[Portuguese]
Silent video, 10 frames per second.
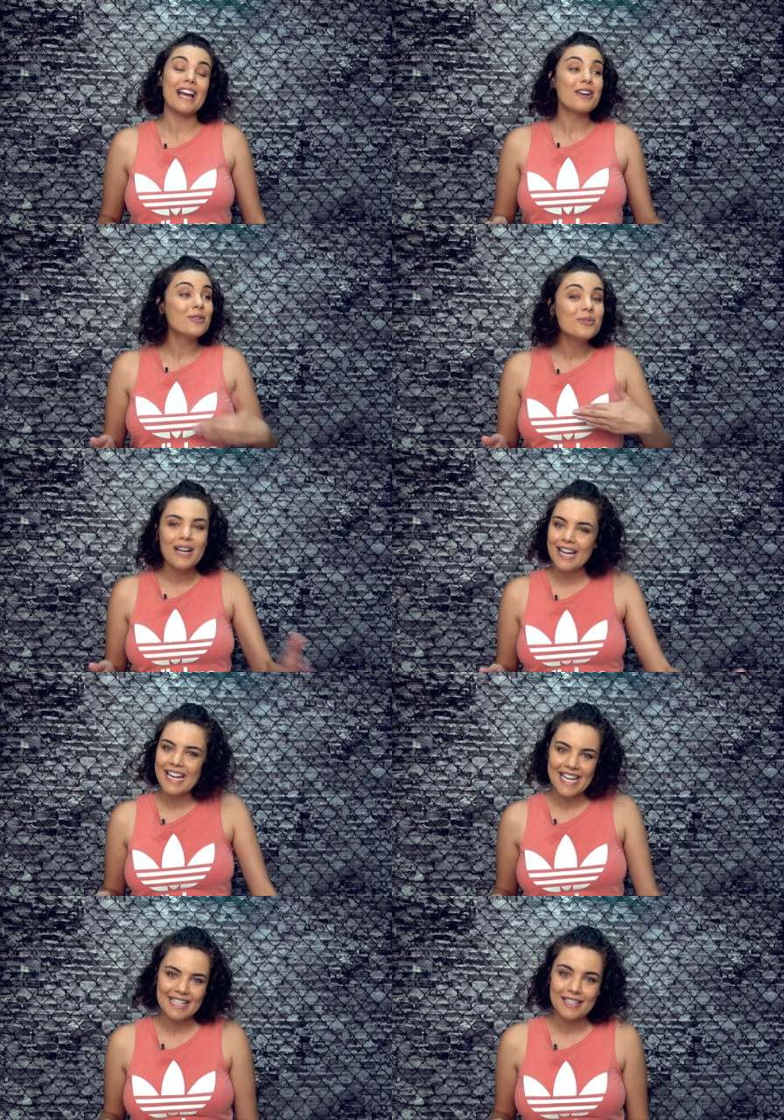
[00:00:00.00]
Aí quando o
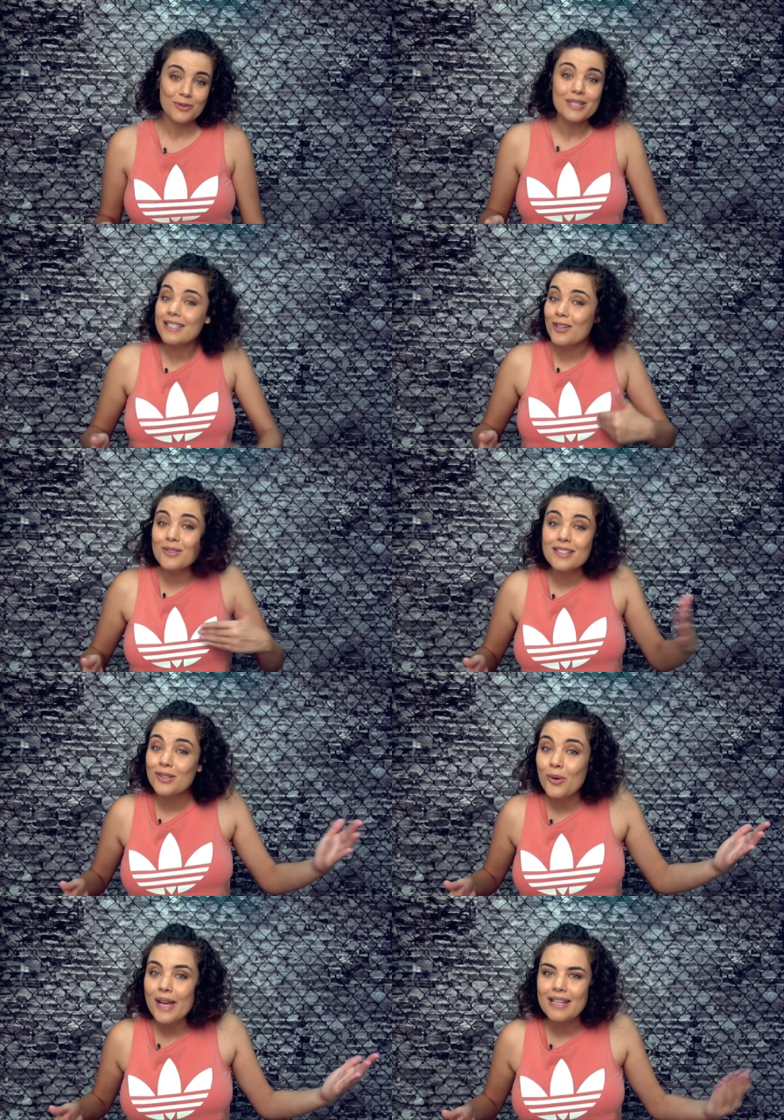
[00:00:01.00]
cara entra, não sei o que tá
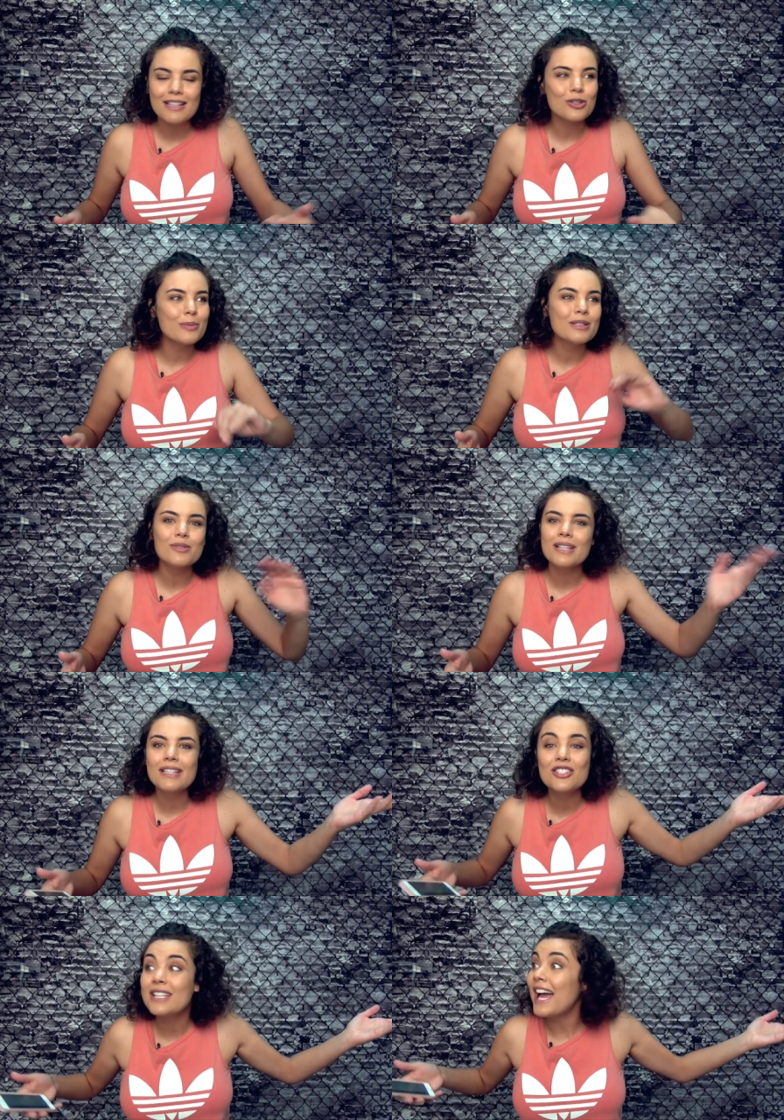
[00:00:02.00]
acontecendo com ele, ele tá tomando o que,
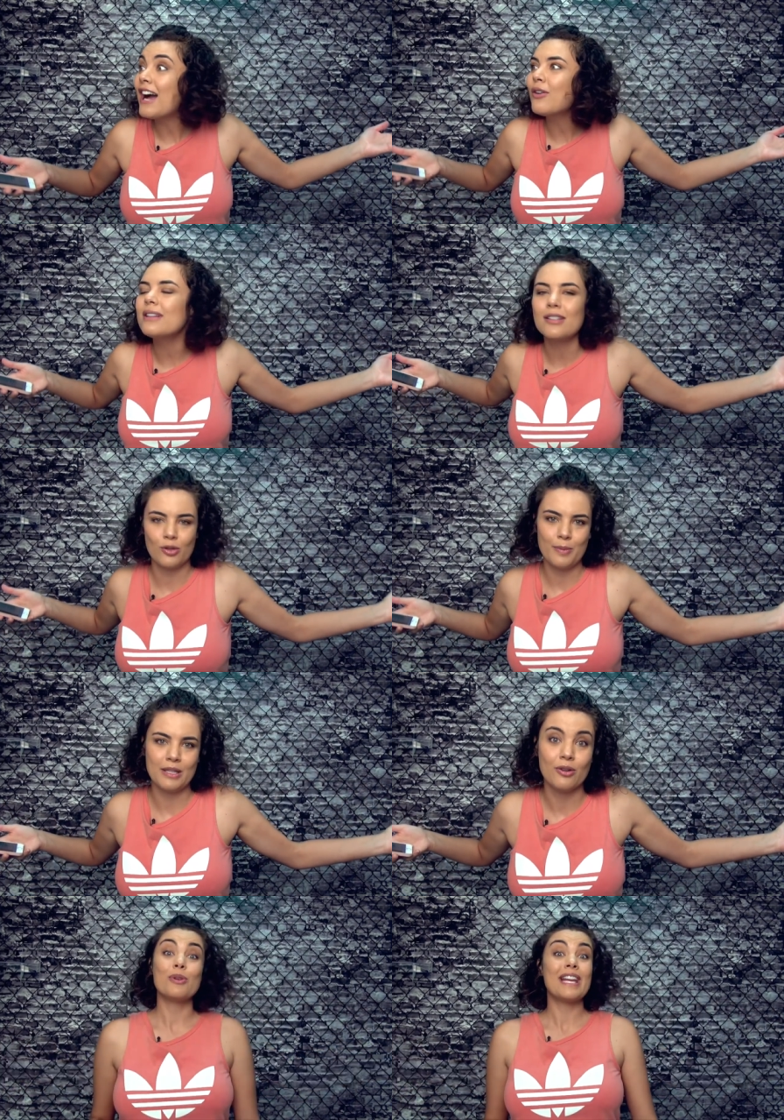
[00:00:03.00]
de que água ele tá
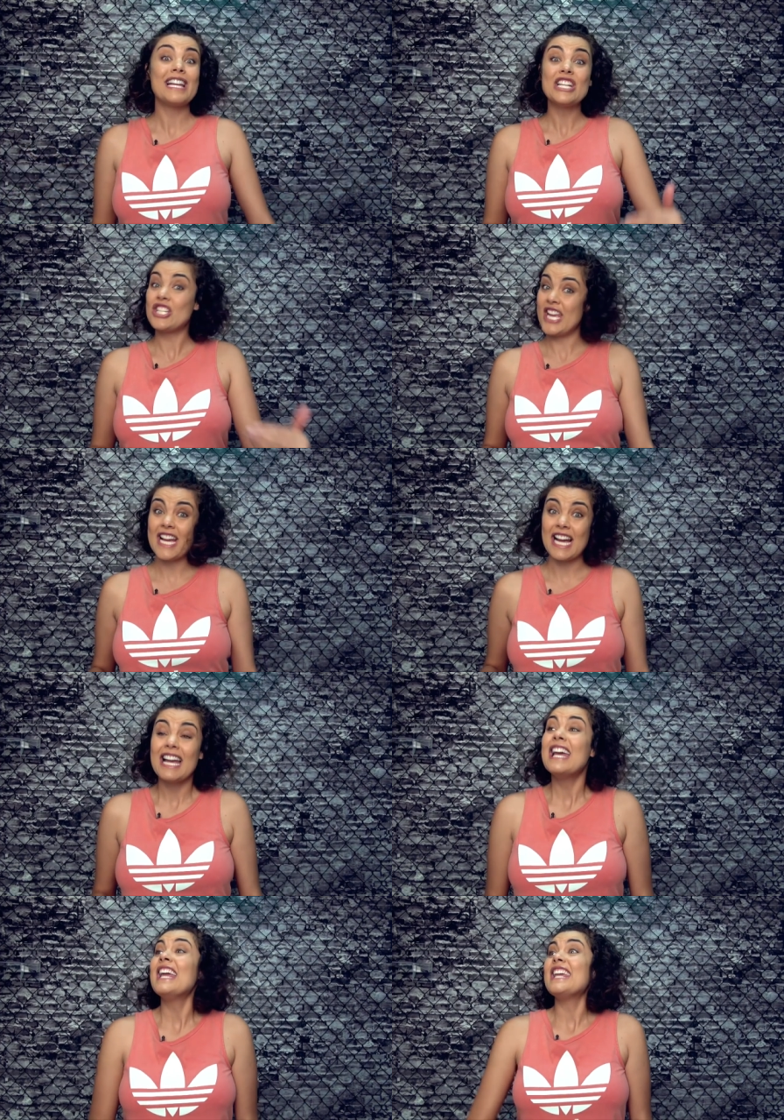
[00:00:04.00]
tomando, porque ele chega
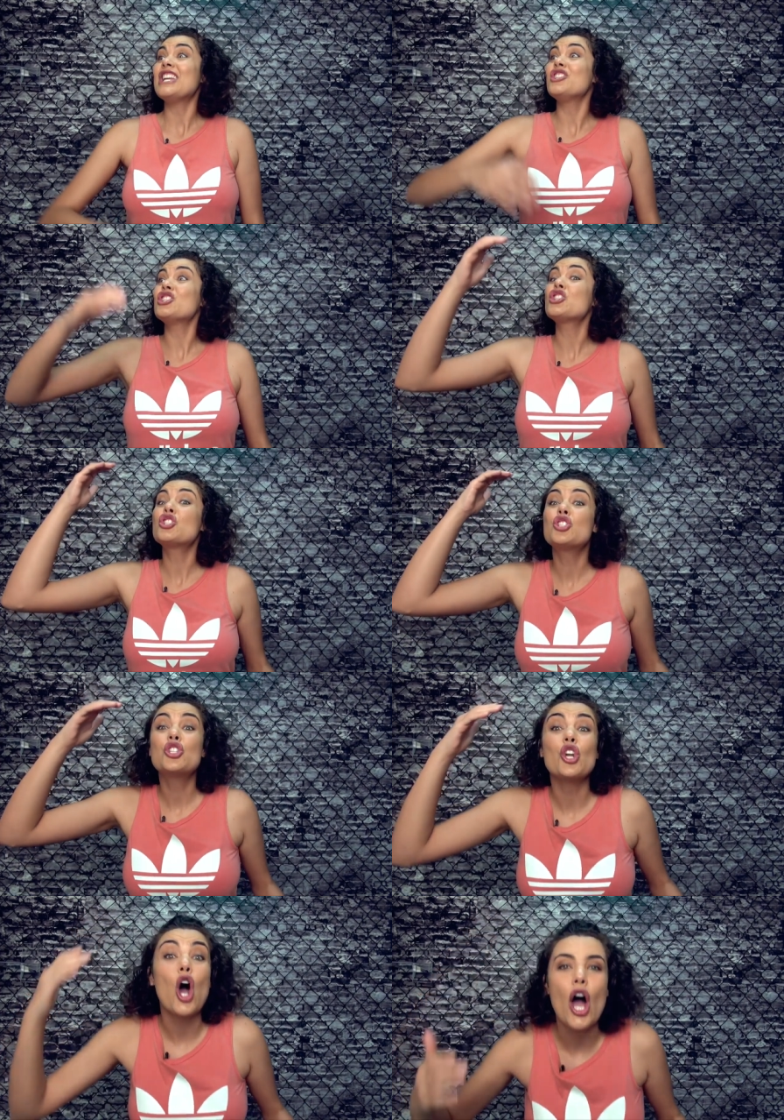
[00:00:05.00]
e ele
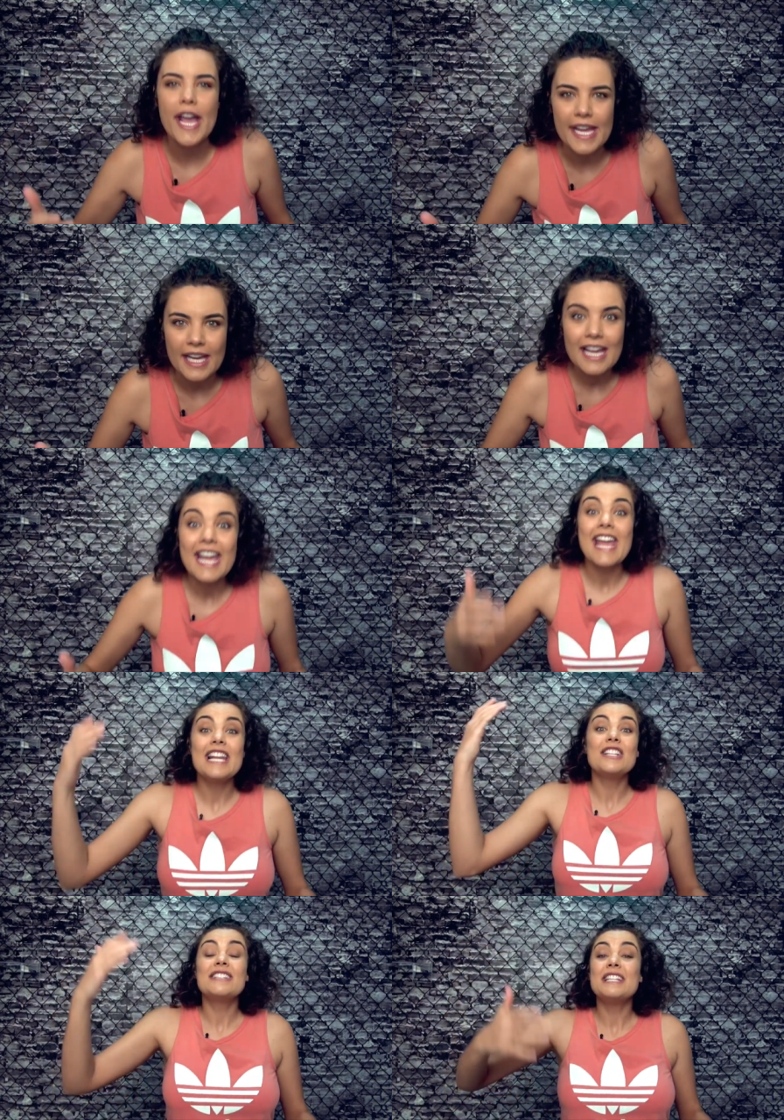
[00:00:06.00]
destrói
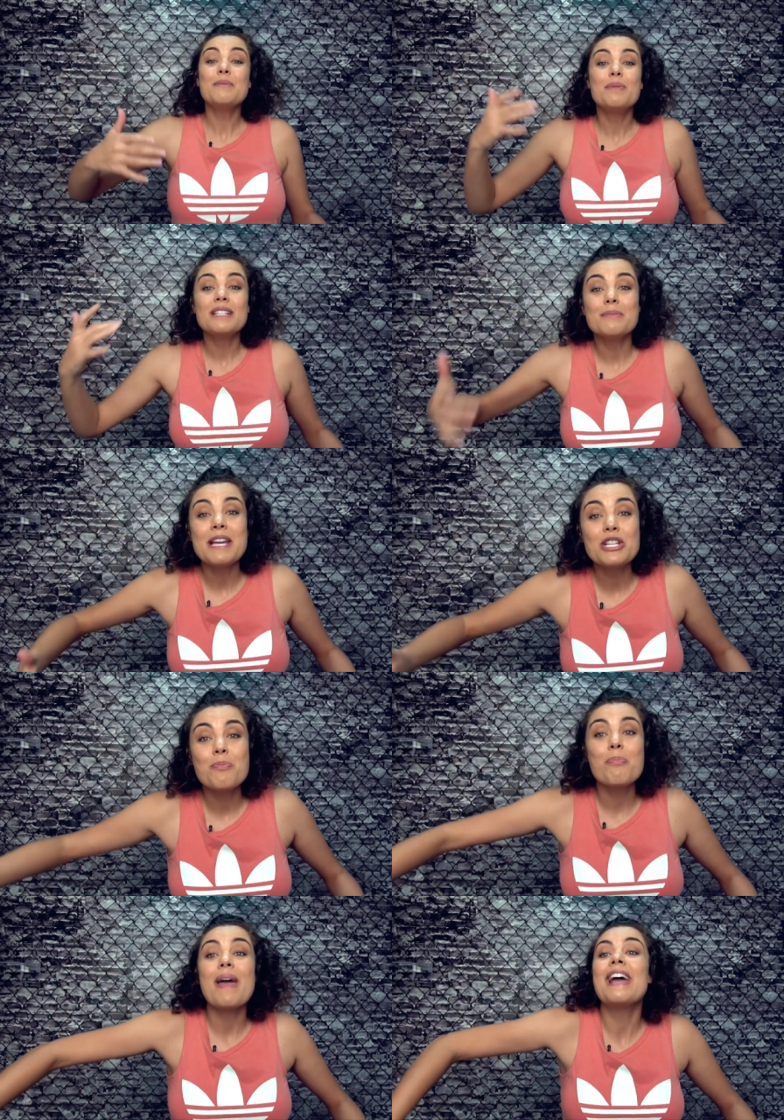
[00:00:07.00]
ele simplesmente
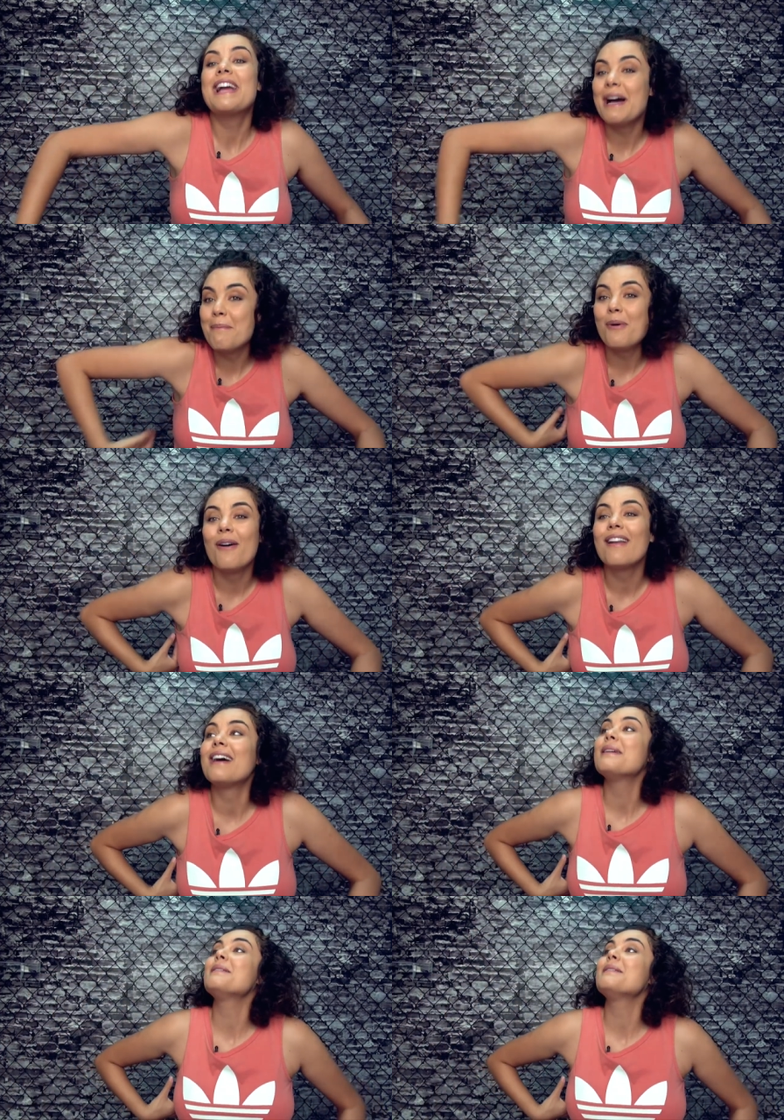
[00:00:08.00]
pega a bola